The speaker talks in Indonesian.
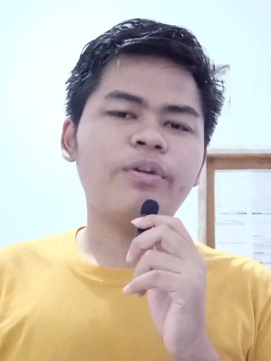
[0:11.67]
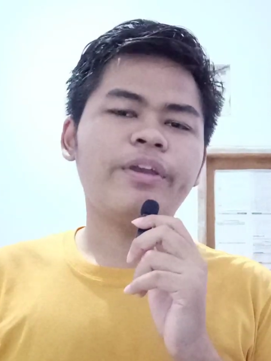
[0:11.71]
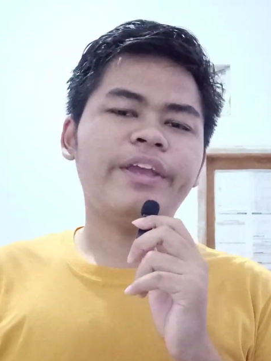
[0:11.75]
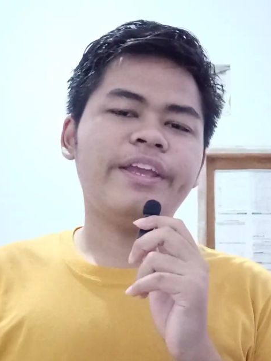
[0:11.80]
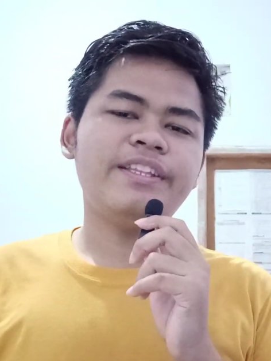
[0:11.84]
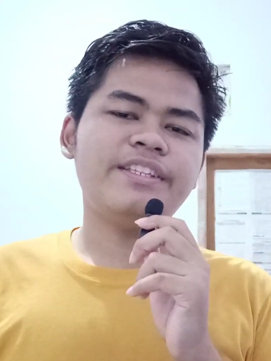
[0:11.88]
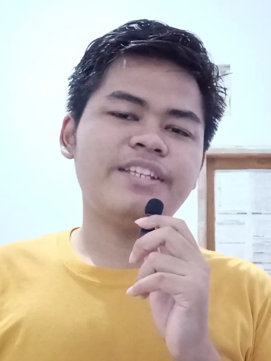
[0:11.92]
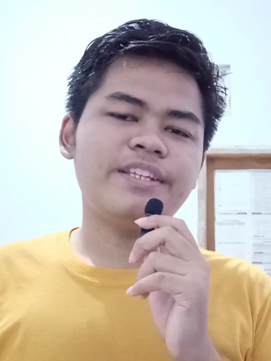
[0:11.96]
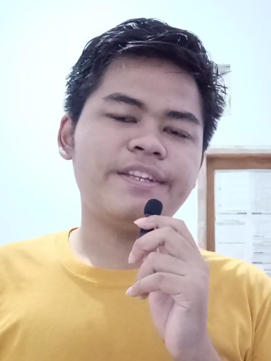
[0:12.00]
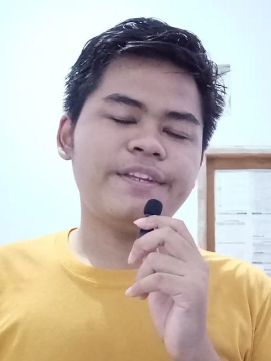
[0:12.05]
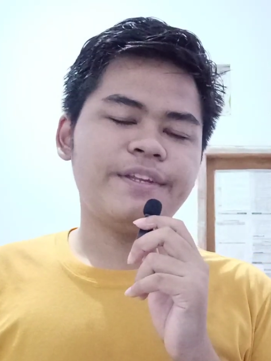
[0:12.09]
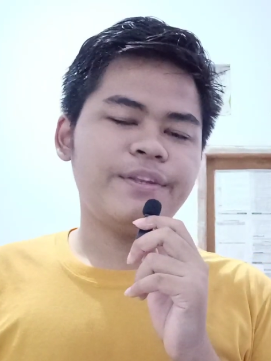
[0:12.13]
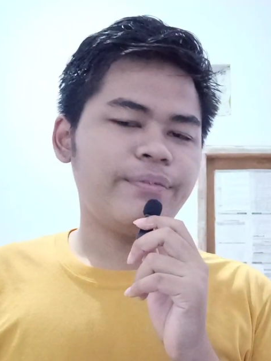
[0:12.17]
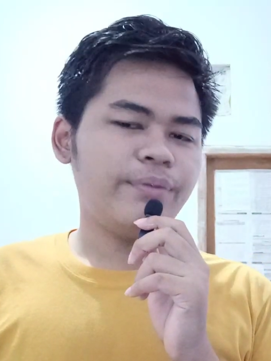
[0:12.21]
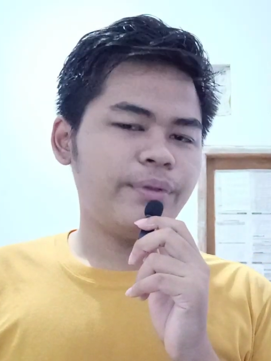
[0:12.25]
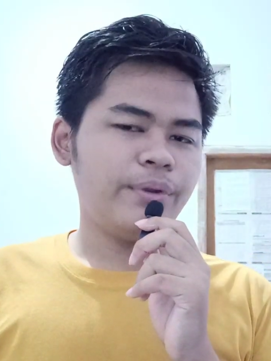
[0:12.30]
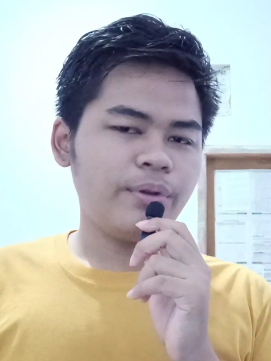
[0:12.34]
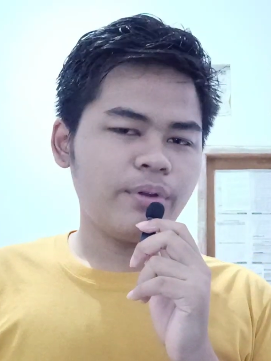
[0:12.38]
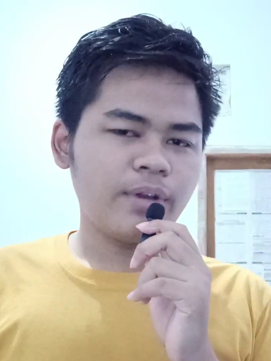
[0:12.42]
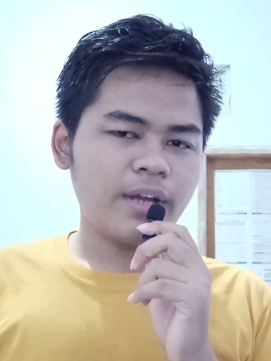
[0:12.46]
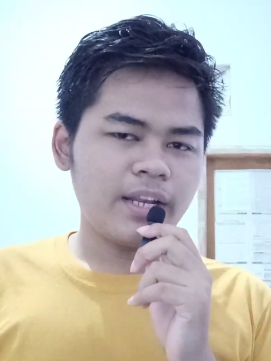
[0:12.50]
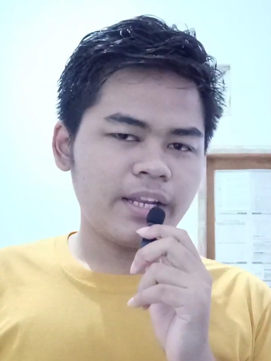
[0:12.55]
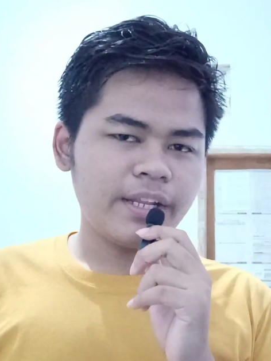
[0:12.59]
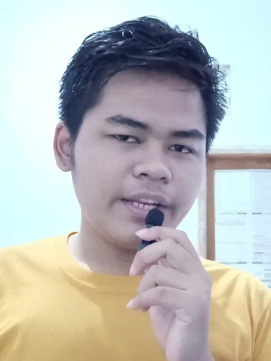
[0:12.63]
Oke, jadi di
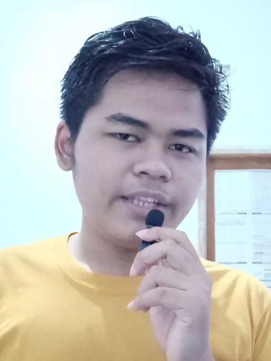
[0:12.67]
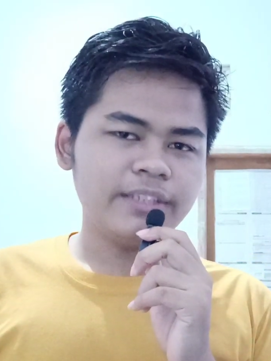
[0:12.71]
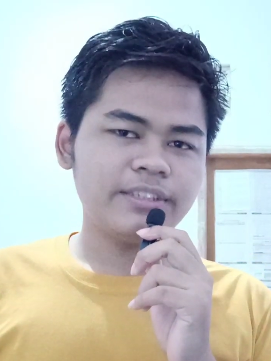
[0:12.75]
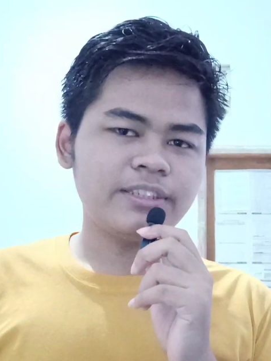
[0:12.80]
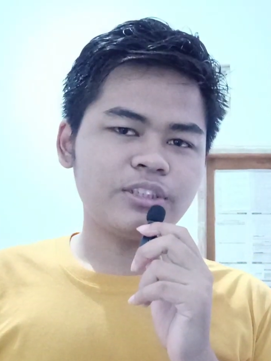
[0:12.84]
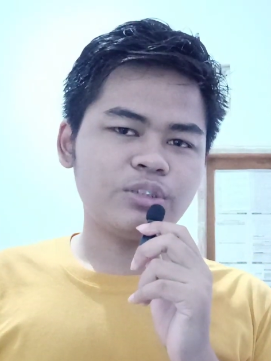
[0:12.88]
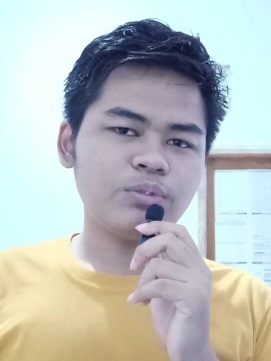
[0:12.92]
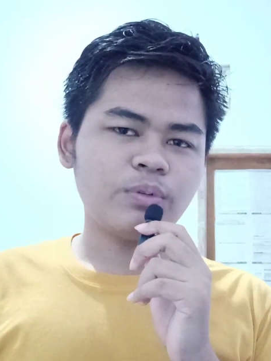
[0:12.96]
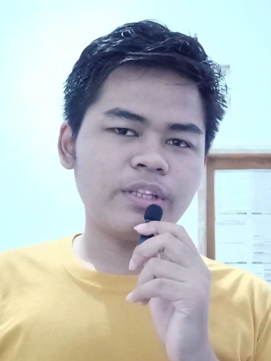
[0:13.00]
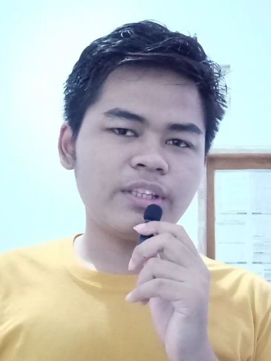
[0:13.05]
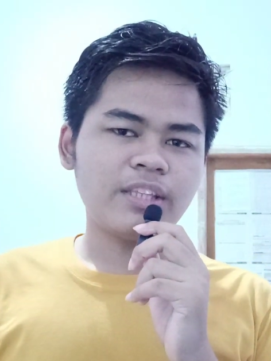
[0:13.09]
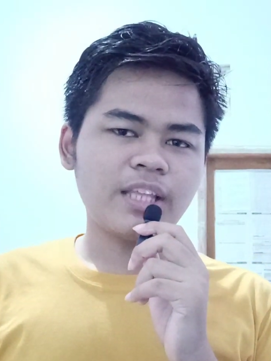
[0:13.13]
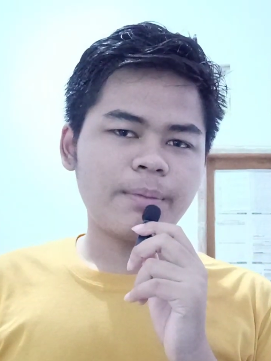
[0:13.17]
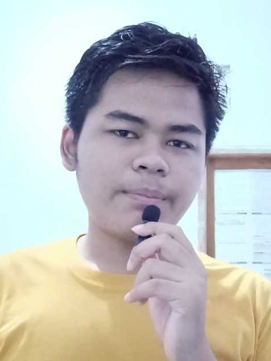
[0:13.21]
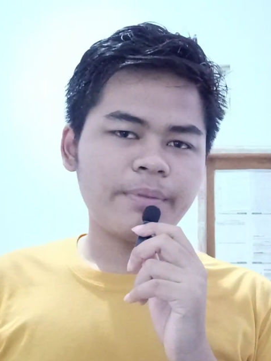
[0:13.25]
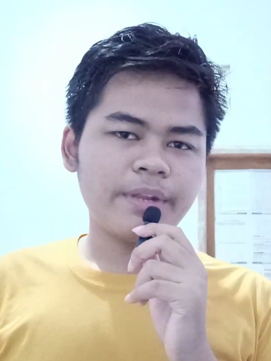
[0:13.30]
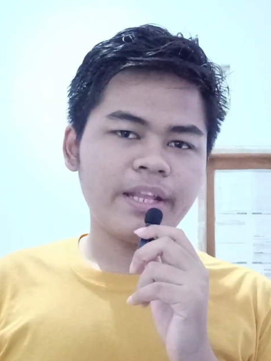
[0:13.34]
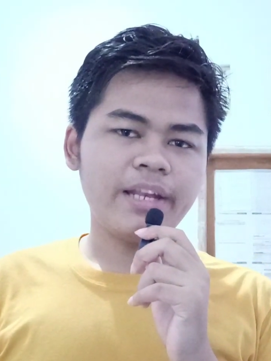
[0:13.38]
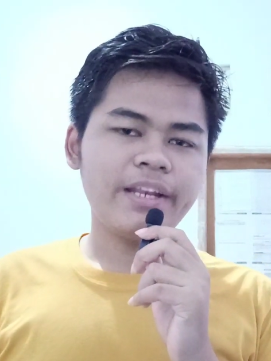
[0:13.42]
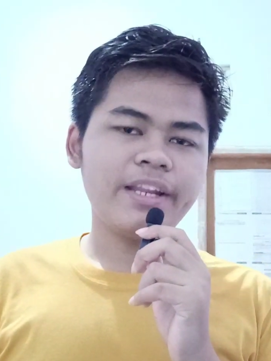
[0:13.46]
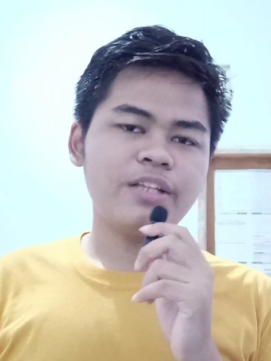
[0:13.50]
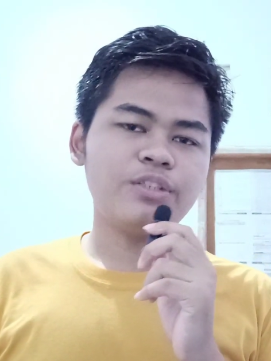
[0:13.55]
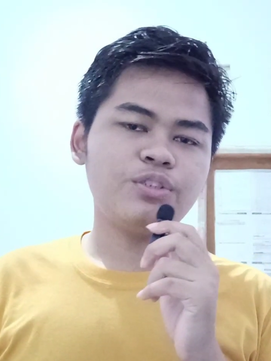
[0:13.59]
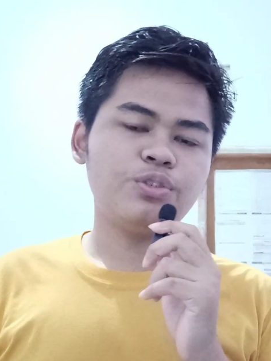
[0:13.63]
video kali ini sesuai
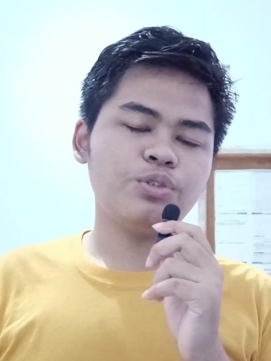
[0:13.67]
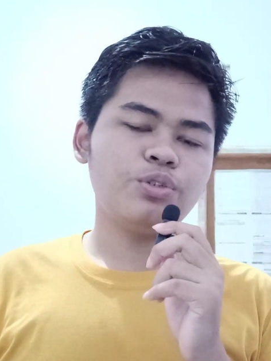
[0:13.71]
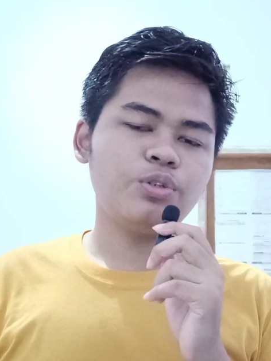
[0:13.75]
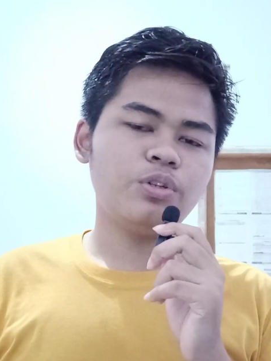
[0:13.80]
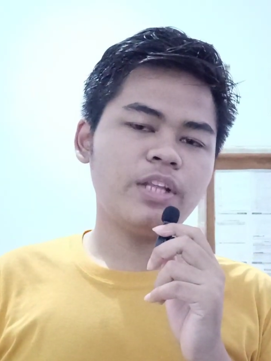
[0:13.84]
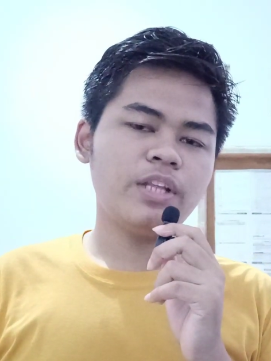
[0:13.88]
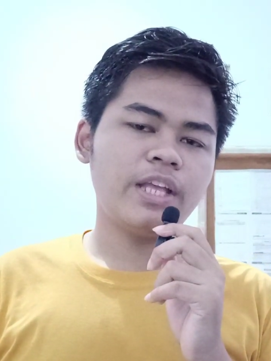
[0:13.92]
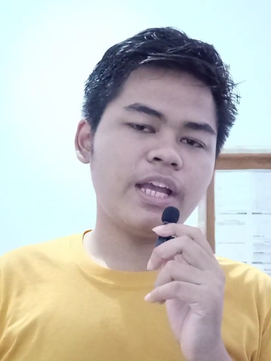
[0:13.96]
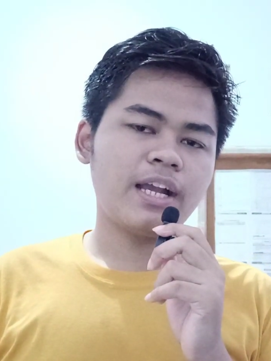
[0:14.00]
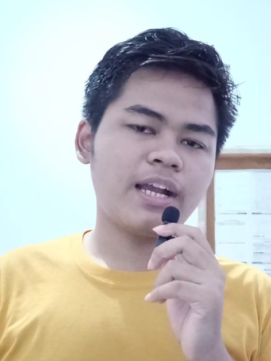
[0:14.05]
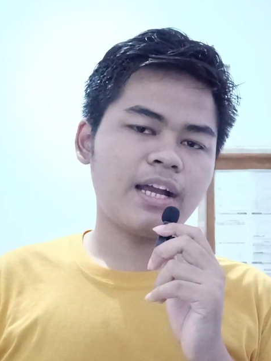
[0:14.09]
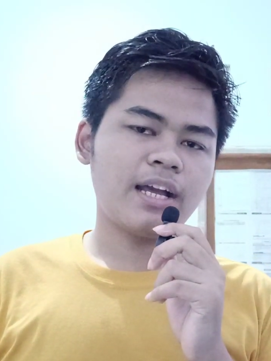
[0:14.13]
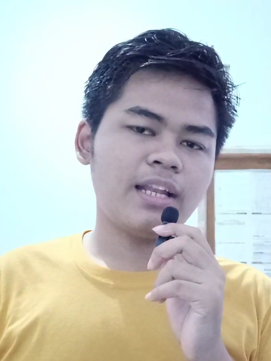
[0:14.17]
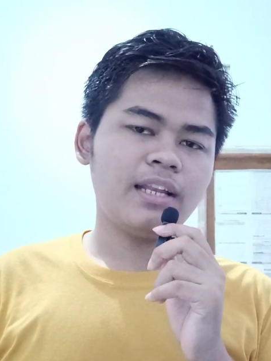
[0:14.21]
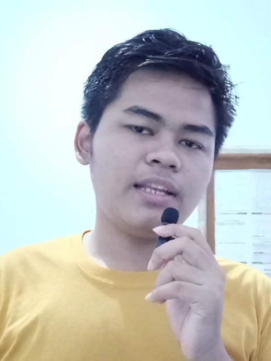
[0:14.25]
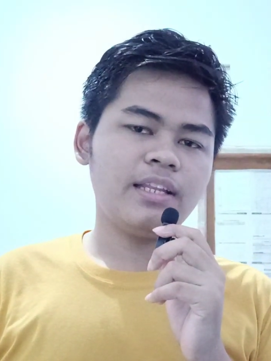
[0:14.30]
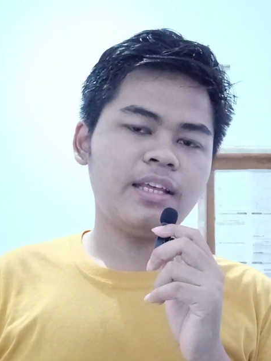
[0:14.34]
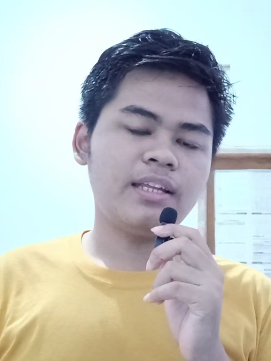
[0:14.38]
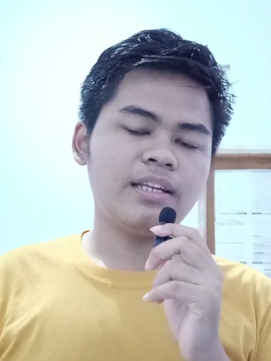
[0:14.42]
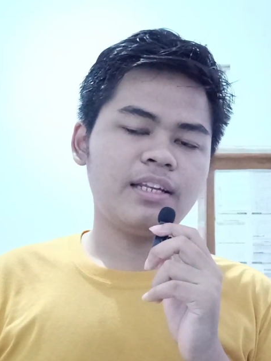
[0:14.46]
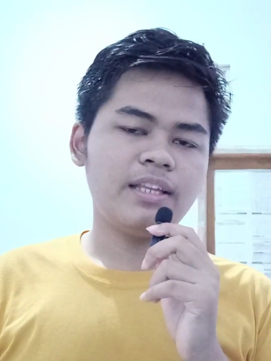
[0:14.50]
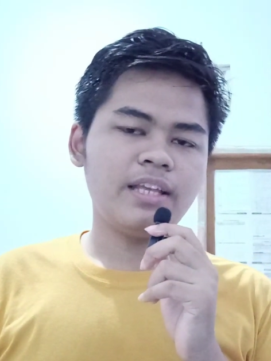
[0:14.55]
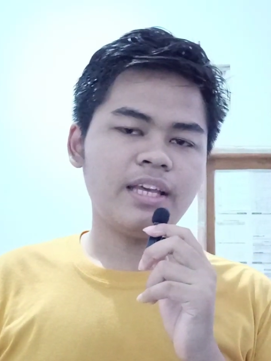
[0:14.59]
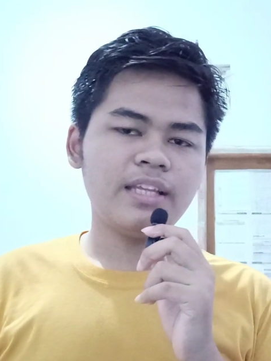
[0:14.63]
thumbnail dan judul yang
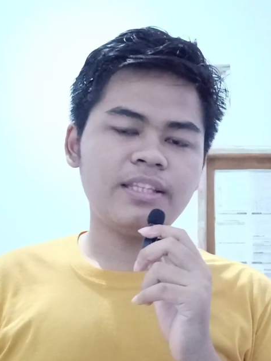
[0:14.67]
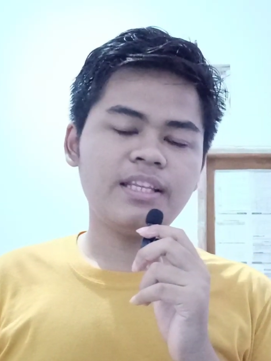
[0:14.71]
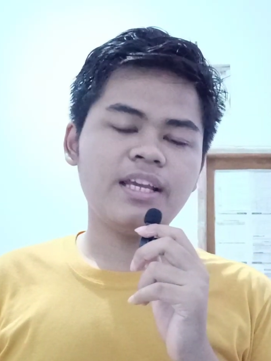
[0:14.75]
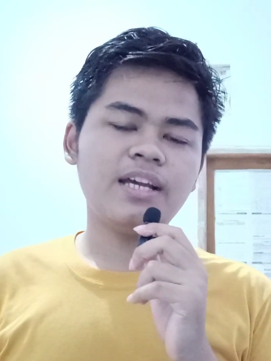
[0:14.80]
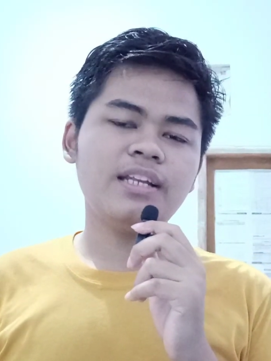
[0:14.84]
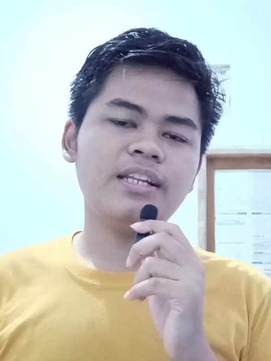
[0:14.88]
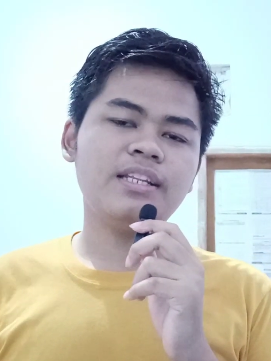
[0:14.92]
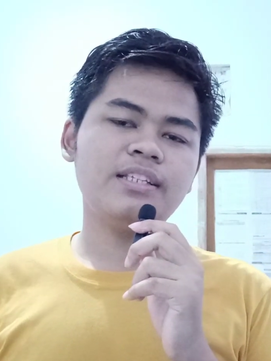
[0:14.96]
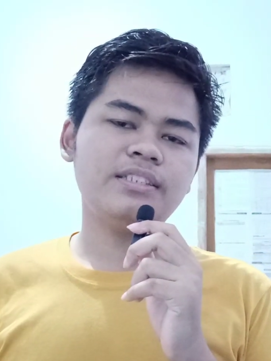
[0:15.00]
kalian lihat ya,